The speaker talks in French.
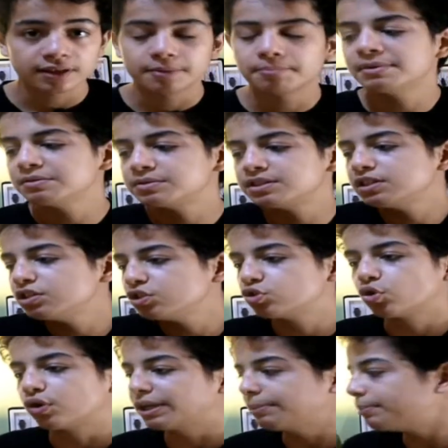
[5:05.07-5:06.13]
Même si
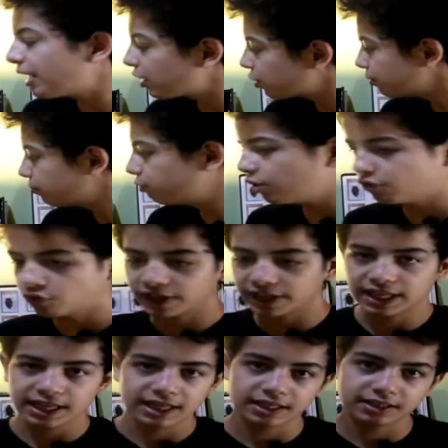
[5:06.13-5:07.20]
j'en ai pas, comme vous le
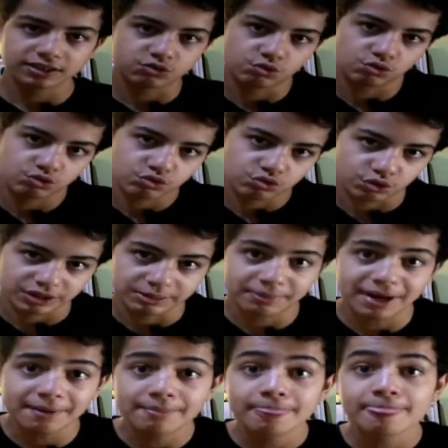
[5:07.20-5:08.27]
voyez, hein, j'en ai
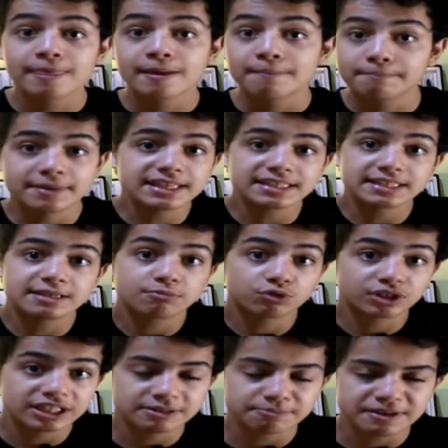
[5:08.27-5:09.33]
pas, mais c'est
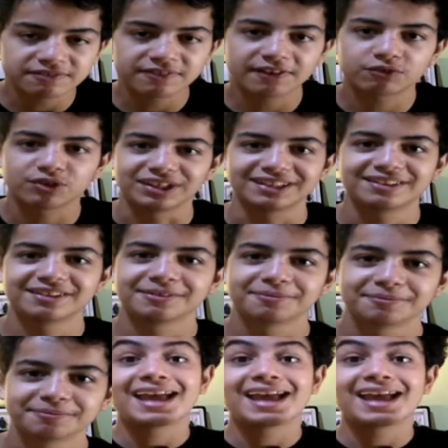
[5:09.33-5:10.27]
mon espèce favorite.